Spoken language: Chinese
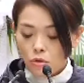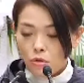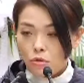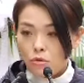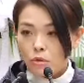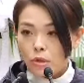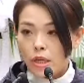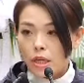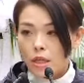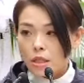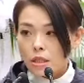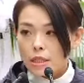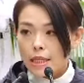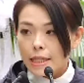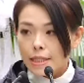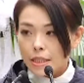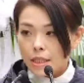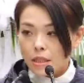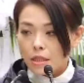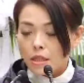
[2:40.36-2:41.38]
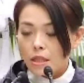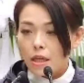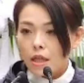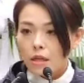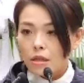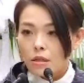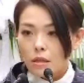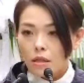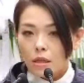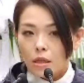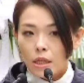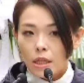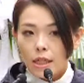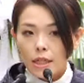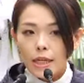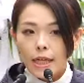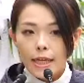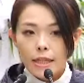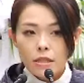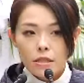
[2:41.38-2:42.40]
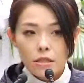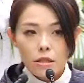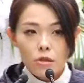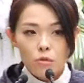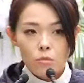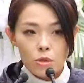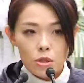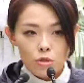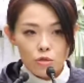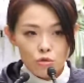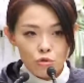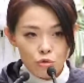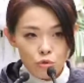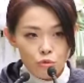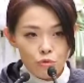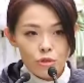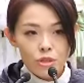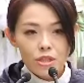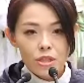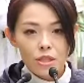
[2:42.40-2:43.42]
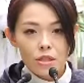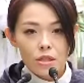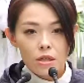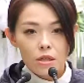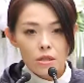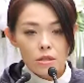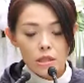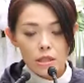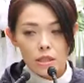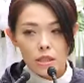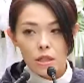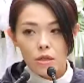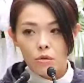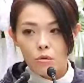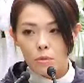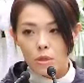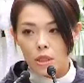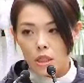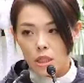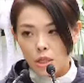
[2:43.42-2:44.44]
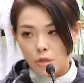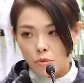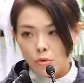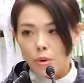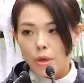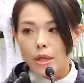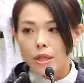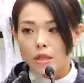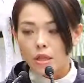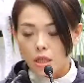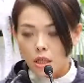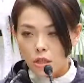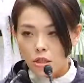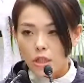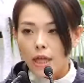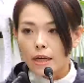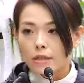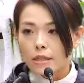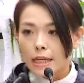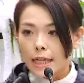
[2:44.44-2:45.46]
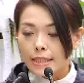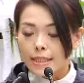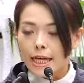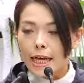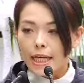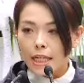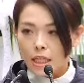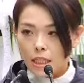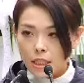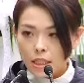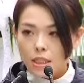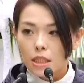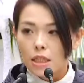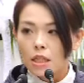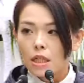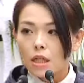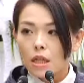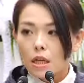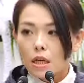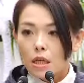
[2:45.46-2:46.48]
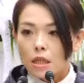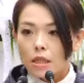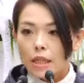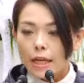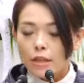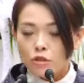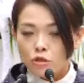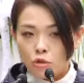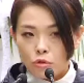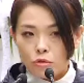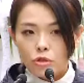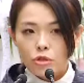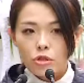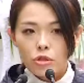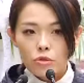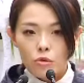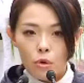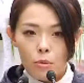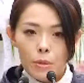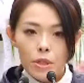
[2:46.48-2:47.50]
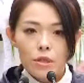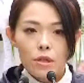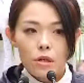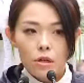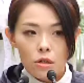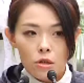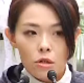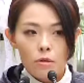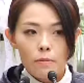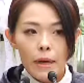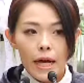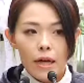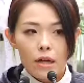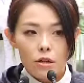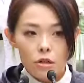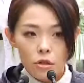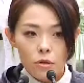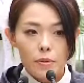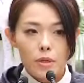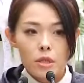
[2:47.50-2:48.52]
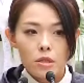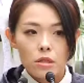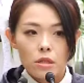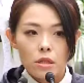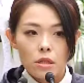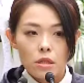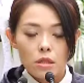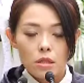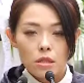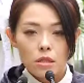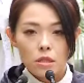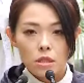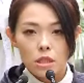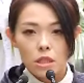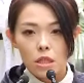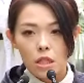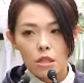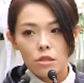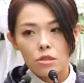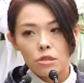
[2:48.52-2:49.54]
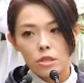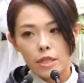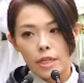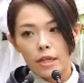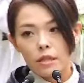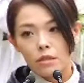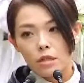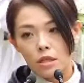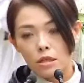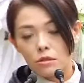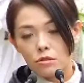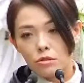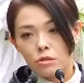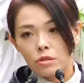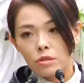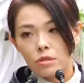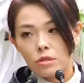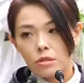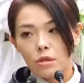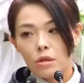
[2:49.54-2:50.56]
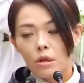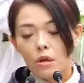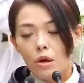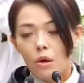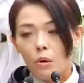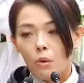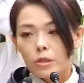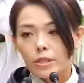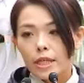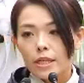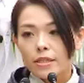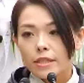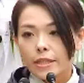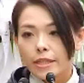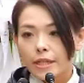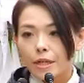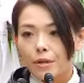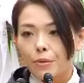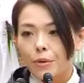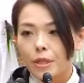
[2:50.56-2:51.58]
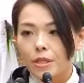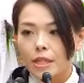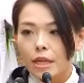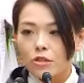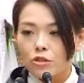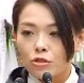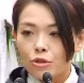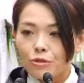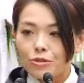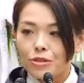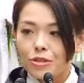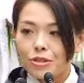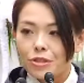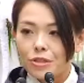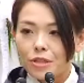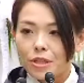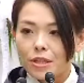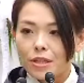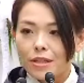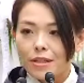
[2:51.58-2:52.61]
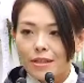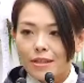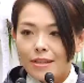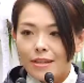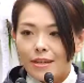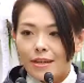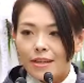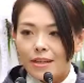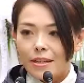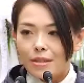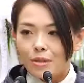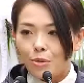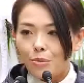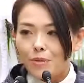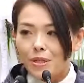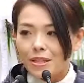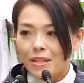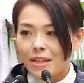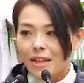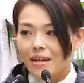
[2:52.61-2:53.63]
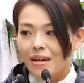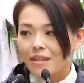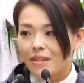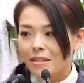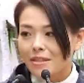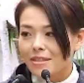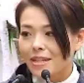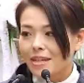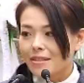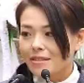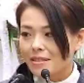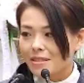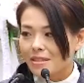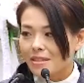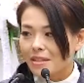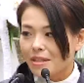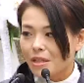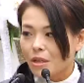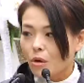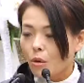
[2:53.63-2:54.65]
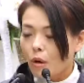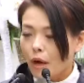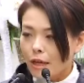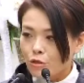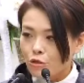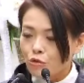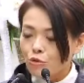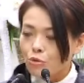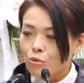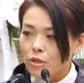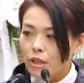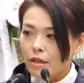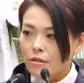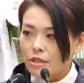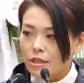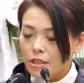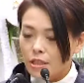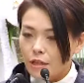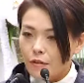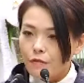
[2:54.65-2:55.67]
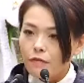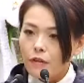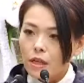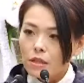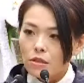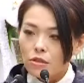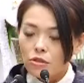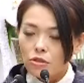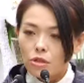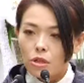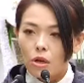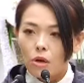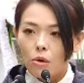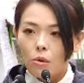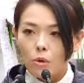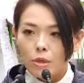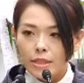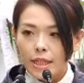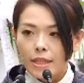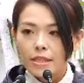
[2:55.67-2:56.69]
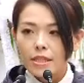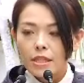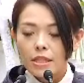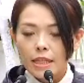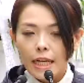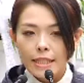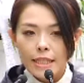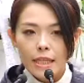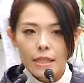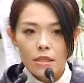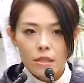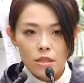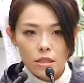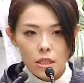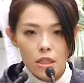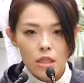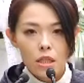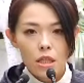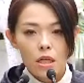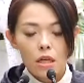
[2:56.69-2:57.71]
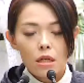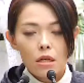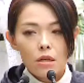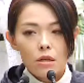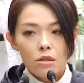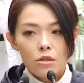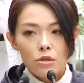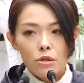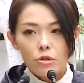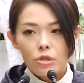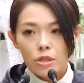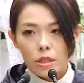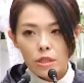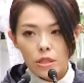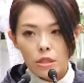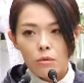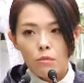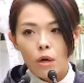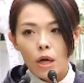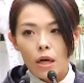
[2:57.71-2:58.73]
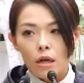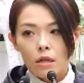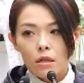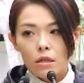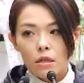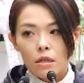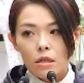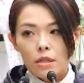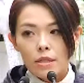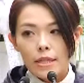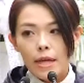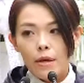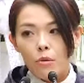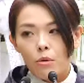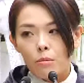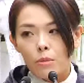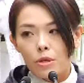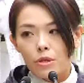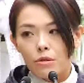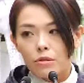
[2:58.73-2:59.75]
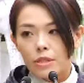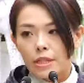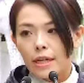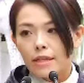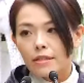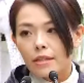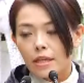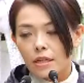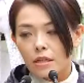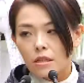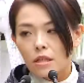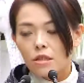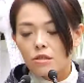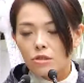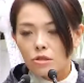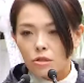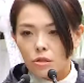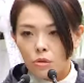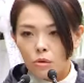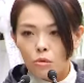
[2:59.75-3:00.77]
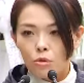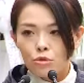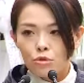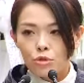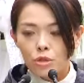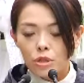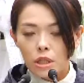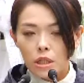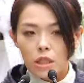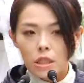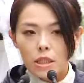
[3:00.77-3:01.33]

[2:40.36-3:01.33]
所以在今天，很感谢我们的出席的这些我们的议员、里长，大家一起。来重视我们的二二八和平的纪念日这样的一个日子，我相信各位在手持着呃我们的刚刚的这样子的一个花束到前方的时候，我相信大家的心里都是希望，在我们有这样的一个历史的过去底